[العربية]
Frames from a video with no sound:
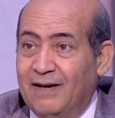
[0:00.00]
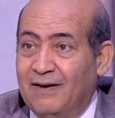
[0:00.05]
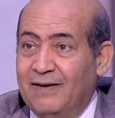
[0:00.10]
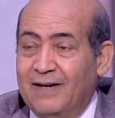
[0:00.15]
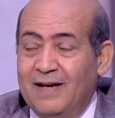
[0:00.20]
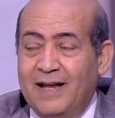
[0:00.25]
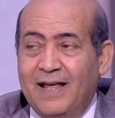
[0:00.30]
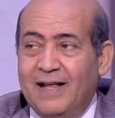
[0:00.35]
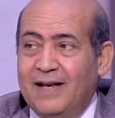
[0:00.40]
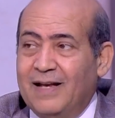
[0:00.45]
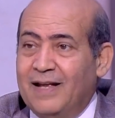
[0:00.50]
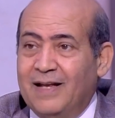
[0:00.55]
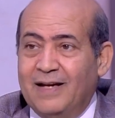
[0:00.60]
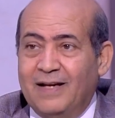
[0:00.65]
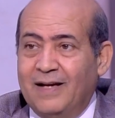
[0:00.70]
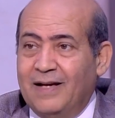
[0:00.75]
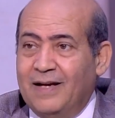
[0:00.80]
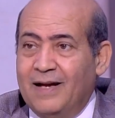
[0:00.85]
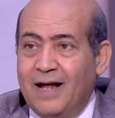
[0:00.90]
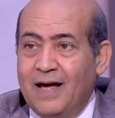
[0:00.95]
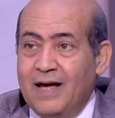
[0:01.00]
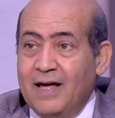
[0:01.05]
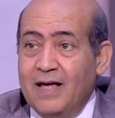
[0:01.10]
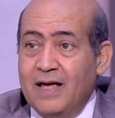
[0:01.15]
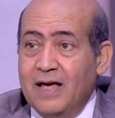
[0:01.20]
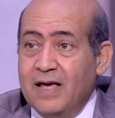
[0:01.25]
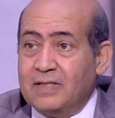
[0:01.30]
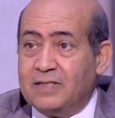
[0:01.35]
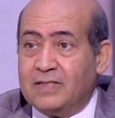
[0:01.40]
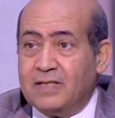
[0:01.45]
آه، لا لا لا لا
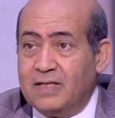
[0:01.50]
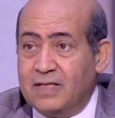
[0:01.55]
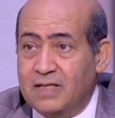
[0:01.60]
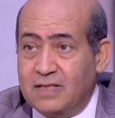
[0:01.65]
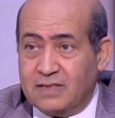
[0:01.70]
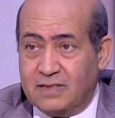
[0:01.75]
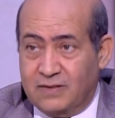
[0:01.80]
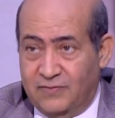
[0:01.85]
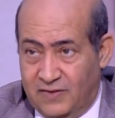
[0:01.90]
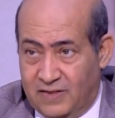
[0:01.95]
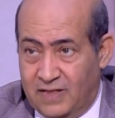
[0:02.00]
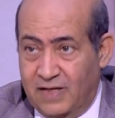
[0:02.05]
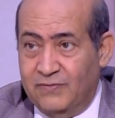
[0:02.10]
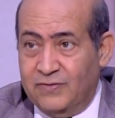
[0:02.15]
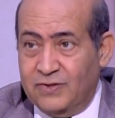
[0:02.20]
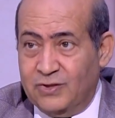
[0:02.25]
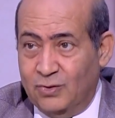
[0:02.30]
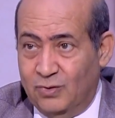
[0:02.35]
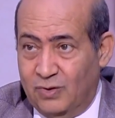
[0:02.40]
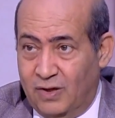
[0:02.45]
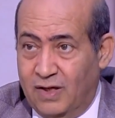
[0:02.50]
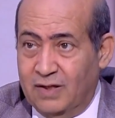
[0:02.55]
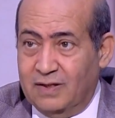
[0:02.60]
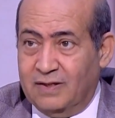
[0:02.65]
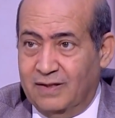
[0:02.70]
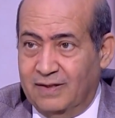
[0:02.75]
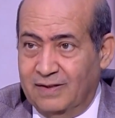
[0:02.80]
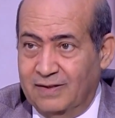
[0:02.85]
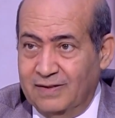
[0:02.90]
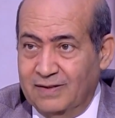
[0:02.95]
الثري ديز في التلفزيون
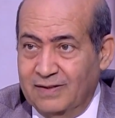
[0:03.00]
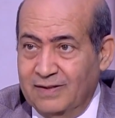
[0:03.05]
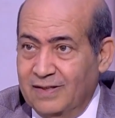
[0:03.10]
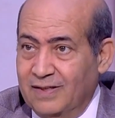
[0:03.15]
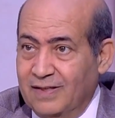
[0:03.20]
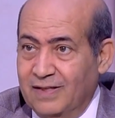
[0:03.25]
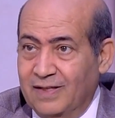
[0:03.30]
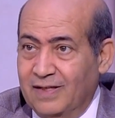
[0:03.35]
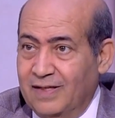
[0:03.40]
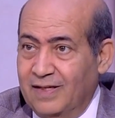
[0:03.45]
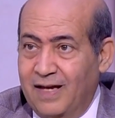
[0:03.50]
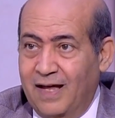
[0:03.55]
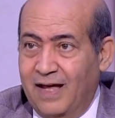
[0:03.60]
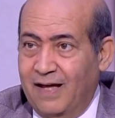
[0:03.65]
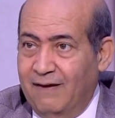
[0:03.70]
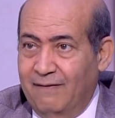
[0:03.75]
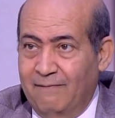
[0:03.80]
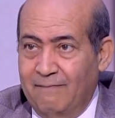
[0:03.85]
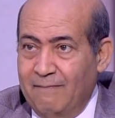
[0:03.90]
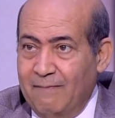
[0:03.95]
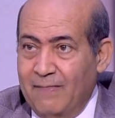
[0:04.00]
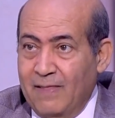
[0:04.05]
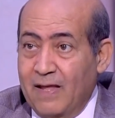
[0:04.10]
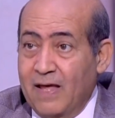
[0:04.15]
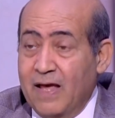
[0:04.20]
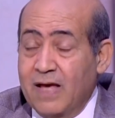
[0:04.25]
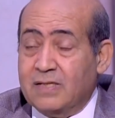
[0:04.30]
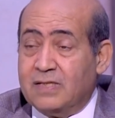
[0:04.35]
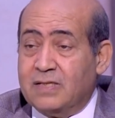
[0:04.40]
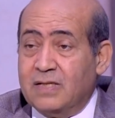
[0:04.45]
ايضا م. لا
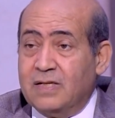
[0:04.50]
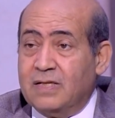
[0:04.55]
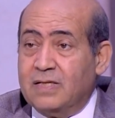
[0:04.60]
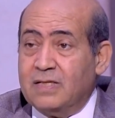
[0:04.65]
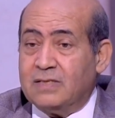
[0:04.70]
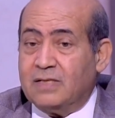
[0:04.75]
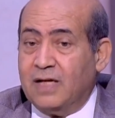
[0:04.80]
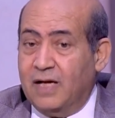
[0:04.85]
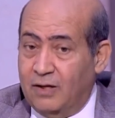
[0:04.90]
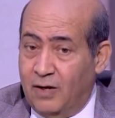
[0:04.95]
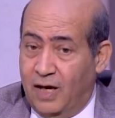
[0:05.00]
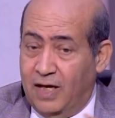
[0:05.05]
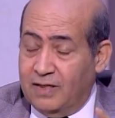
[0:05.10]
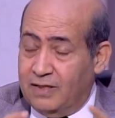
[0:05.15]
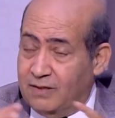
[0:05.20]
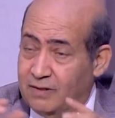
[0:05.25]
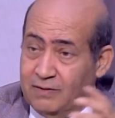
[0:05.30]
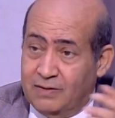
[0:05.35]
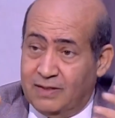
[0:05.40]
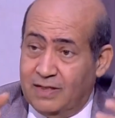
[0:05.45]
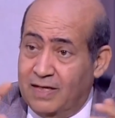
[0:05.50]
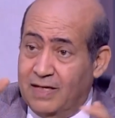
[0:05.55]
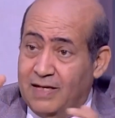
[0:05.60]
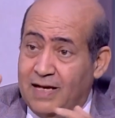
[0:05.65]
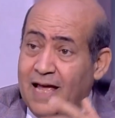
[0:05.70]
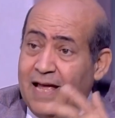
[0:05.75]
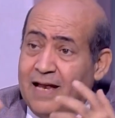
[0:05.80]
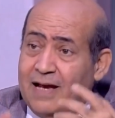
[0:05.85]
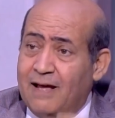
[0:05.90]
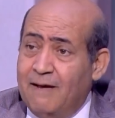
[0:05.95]
الثري ديز لان حت...
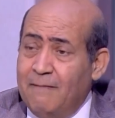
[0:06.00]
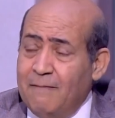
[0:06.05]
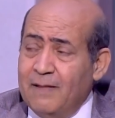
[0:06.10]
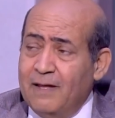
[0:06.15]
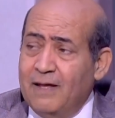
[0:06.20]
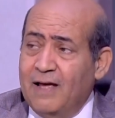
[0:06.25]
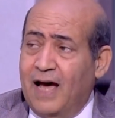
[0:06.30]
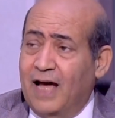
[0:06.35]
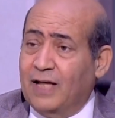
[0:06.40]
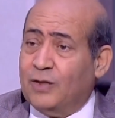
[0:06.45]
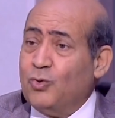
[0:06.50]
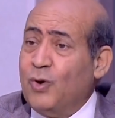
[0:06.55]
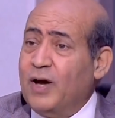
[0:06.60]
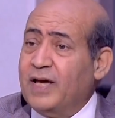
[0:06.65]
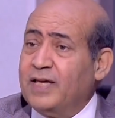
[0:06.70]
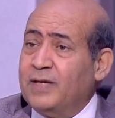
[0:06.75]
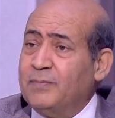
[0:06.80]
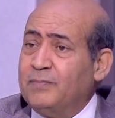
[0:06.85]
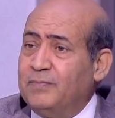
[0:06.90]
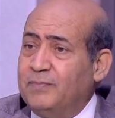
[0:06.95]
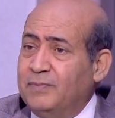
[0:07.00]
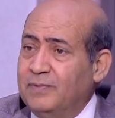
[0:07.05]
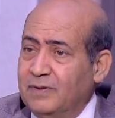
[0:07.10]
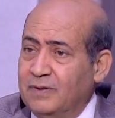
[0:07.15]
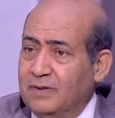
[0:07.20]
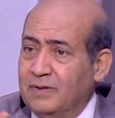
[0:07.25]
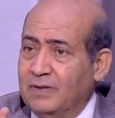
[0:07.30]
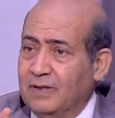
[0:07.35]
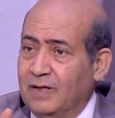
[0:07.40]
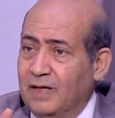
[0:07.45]
الاله هتواكب
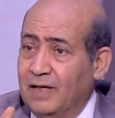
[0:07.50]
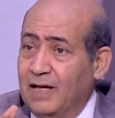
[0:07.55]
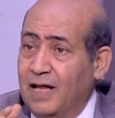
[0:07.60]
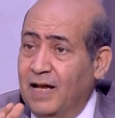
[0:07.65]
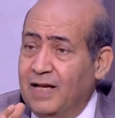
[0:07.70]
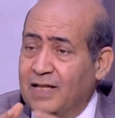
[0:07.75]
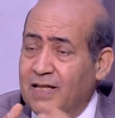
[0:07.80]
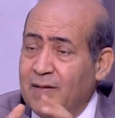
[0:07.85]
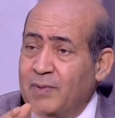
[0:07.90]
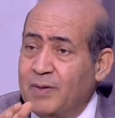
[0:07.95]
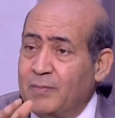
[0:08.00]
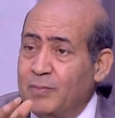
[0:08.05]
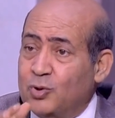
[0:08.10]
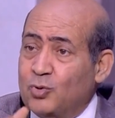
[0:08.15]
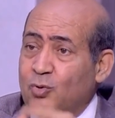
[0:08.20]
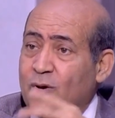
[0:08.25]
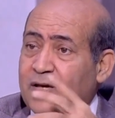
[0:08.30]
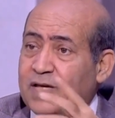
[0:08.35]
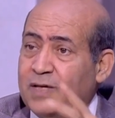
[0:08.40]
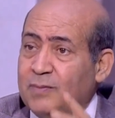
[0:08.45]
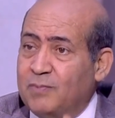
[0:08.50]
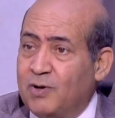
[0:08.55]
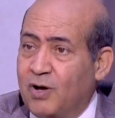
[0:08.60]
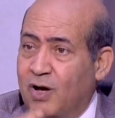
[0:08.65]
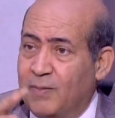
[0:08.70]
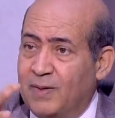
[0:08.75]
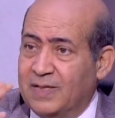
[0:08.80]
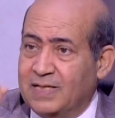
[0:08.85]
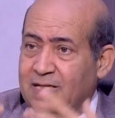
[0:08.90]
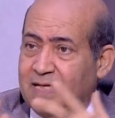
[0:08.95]
الاله دايما بتواكب
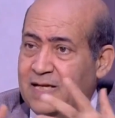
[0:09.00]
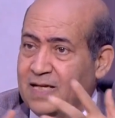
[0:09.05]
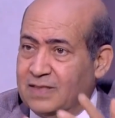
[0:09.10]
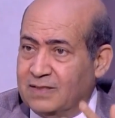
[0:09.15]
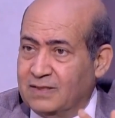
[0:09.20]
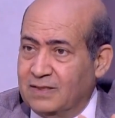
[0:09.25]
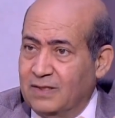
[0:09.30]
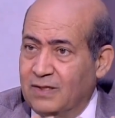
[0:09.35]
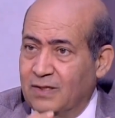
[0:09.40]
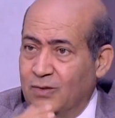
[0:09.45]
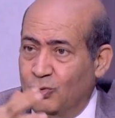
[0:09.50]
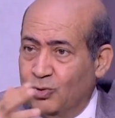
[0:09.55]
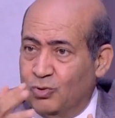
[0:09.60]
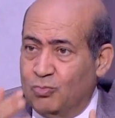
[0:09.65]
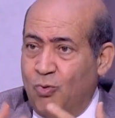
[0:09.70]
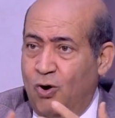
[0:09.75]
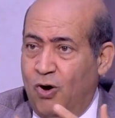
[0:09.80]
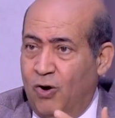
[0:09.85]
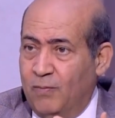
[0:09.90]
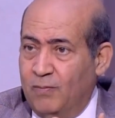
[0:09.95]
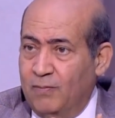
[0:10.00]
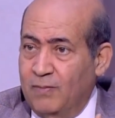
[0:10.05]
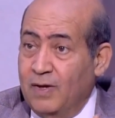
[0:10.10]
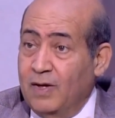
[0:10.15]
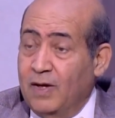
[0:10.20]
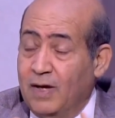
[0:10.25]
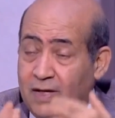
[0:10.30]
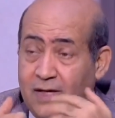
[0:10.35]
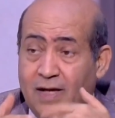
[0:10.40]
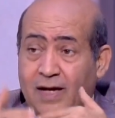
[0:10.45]
رغبات الناس وطموحهم
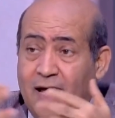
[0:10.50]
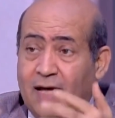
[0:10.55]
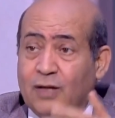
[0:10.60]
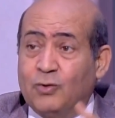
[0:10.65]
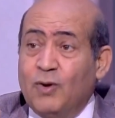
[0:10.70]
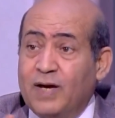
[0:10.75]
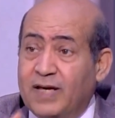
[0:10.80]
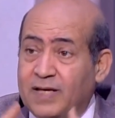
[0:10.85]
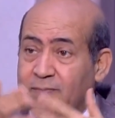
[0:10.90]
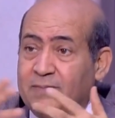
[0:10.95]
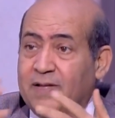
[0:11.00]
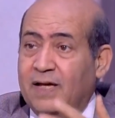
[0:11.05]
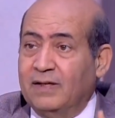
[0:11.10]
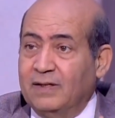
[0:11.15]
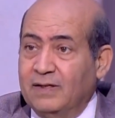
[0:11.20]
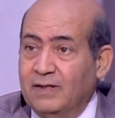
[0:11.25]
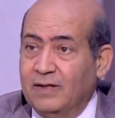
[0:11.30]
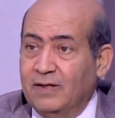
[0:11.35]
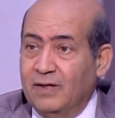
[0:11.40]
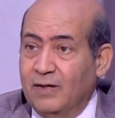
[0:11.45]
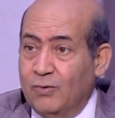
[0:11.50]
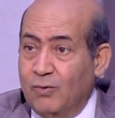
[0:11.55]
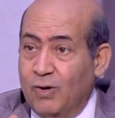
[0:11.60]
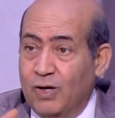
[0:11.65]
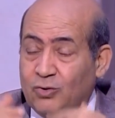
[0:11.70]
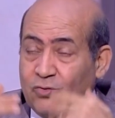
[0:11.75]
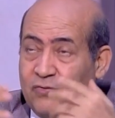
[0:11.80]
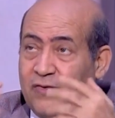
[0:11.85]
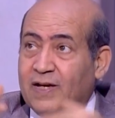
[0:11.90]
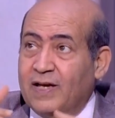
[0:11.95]
الاله هتواكب ده
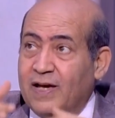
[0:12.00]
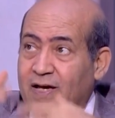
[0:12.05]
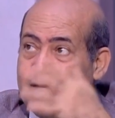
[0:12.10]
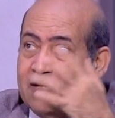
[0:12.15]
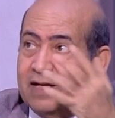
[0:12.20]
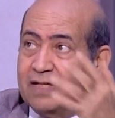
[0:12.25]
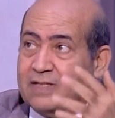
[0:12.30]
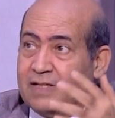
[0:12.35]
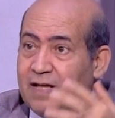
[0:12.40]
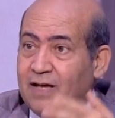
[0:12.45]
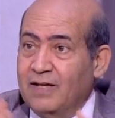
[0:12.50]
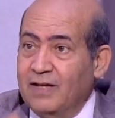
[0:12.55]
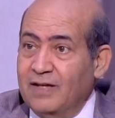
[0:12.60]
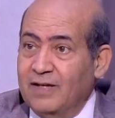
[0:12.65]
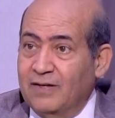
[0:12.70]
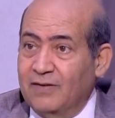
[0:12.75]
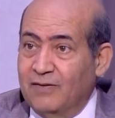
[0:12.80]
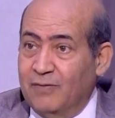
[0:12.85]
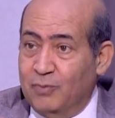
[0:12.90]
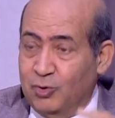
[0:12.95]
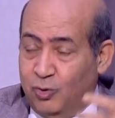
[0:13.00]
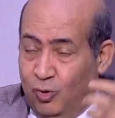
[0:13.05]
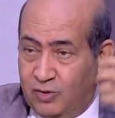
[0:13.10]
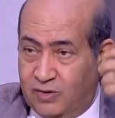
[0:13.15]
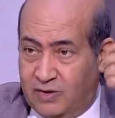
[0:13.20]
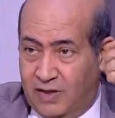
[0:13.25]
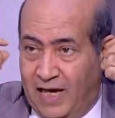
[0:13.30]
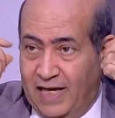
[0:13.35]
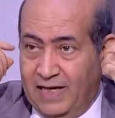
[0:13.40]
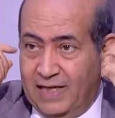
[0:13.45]
وهتفاجئ ان انت
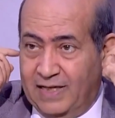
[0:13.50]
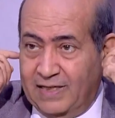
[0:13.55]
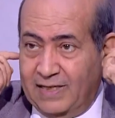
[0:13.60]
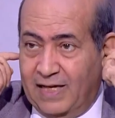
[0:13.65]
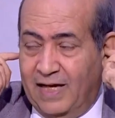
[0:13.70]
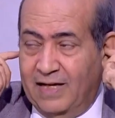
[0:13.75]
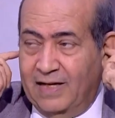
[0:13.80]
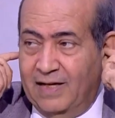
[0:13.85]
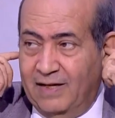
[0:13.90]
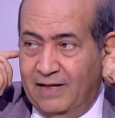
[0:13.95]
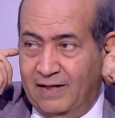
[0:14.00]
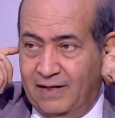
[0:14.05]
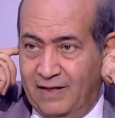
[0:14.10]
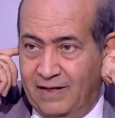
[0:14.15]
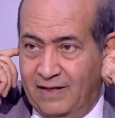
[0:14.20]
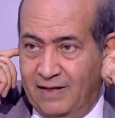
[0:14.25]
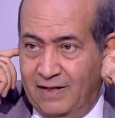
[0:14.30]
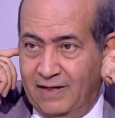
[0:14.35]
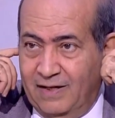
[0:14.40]
بتحط حاجه كده على